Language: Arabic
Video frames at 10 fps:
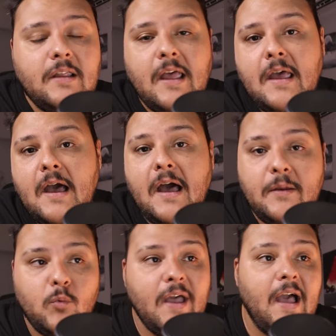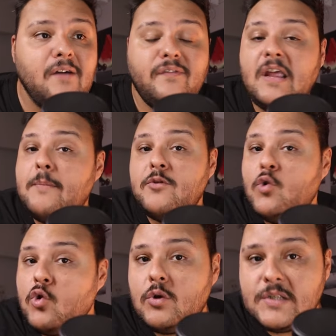كانواع افلام
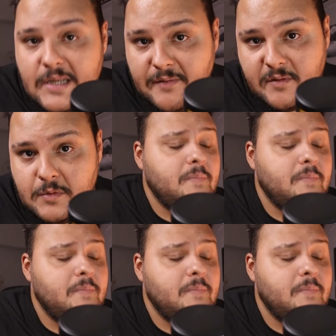يورجوس لانثيموس